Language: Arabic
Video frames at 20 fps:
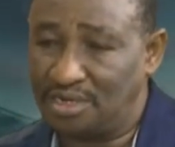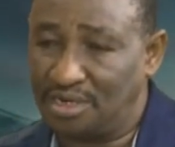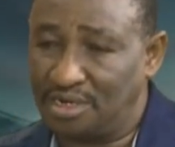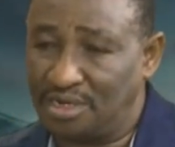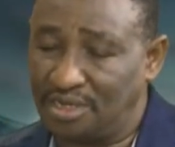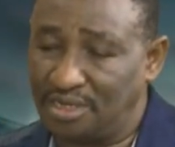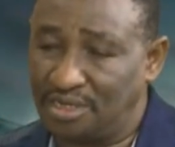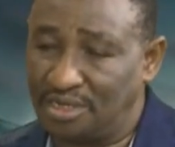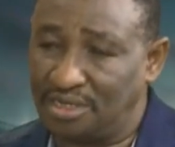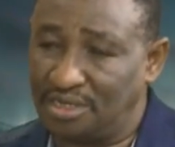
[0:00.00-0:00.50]

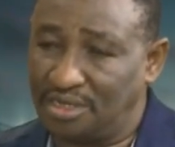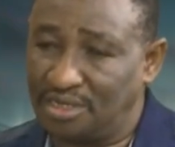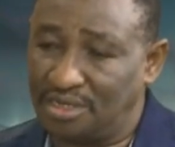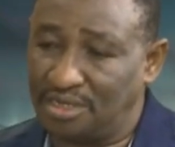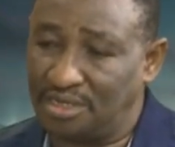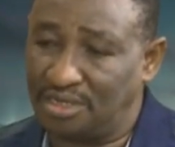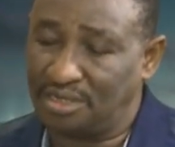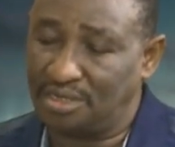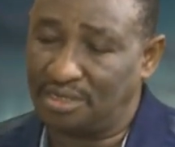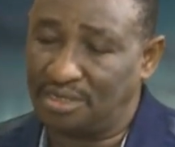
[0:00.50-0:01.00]

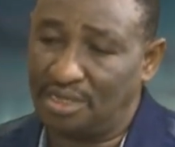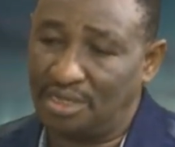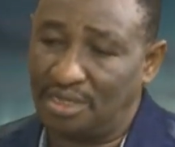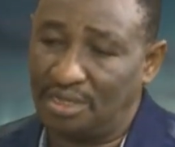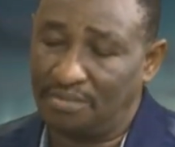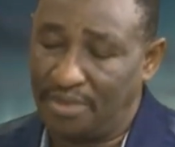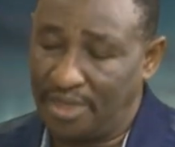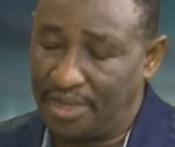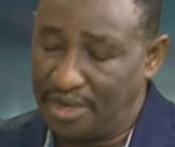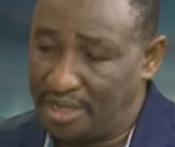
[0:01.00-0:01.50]

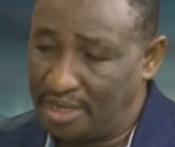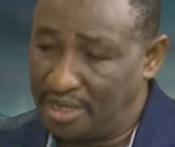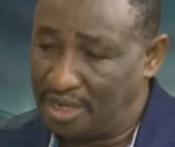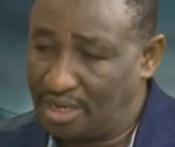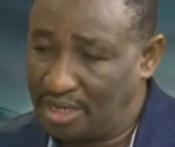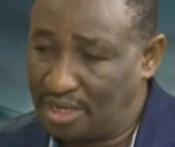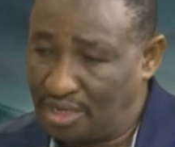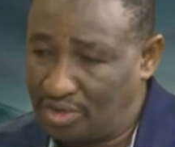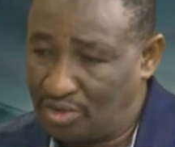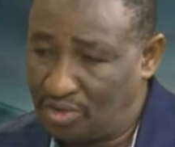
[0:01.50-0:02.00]

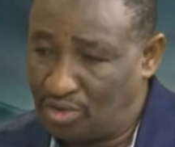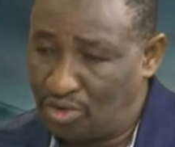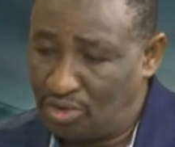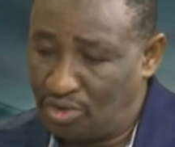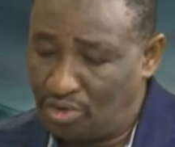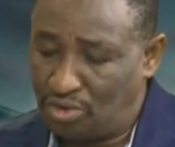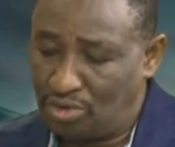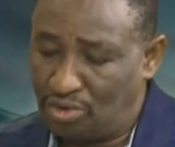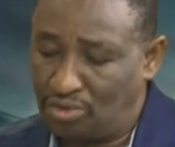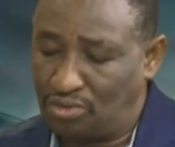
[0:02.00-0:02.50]
لبنيجا
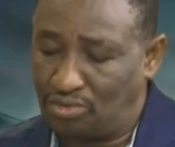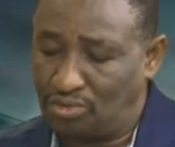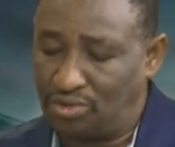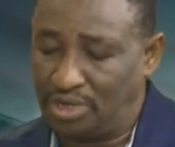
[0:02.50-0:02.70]
نعم.